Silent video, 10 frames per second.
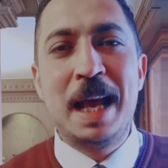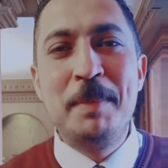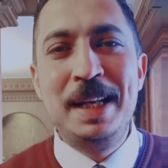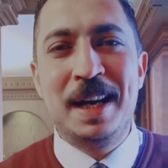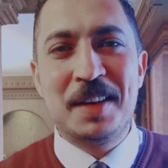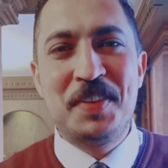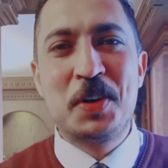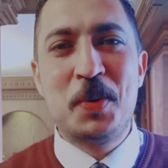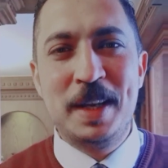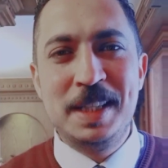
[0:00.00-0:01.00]
عميل يعرفك
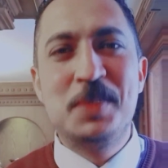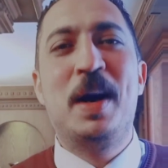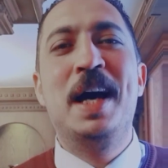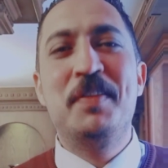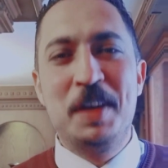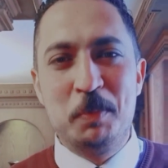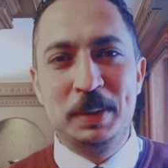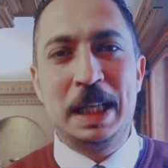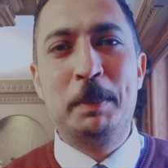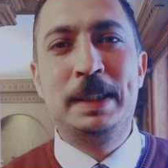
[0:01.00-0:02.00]
كويس وعارف
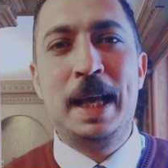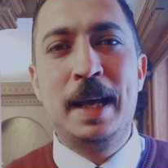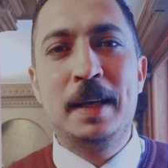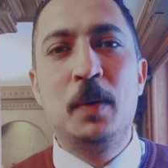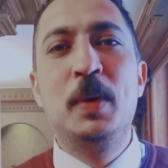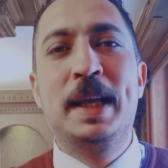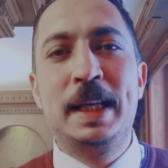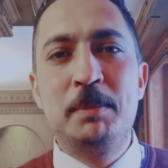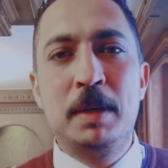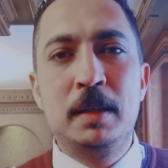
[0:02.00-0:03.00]
المنتج بتاعك
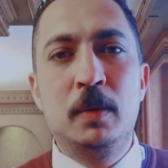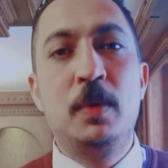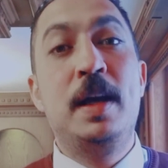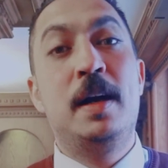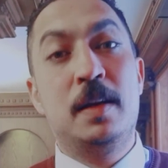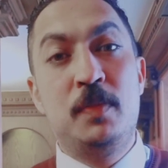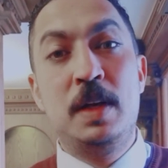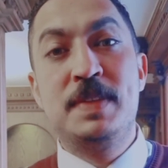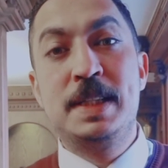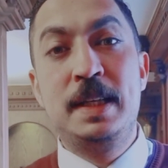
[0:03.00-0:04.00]
والخدمه ويعرف
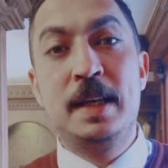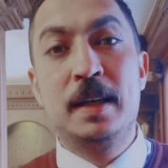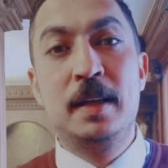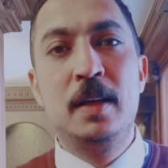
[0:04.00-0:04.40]
منافسينك